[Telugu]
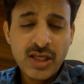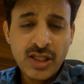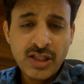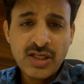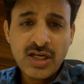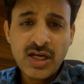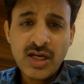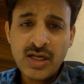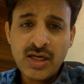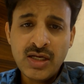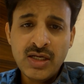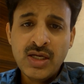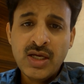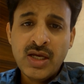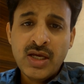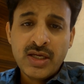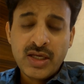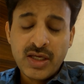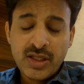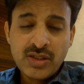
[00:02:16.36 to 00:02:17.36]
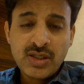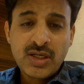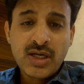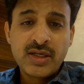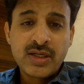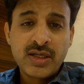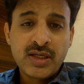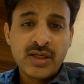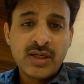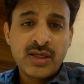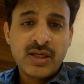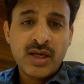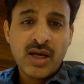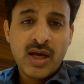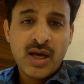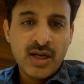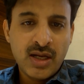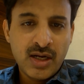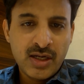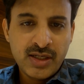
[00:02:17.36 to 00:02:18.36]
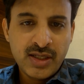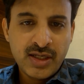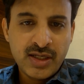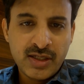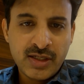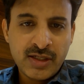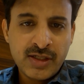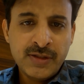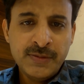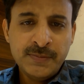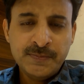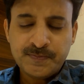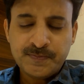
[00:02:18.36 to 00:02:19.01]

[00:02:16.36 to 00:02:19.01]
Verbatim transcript: ఎందుకలా ఎందుకని అలా అంటే కనుక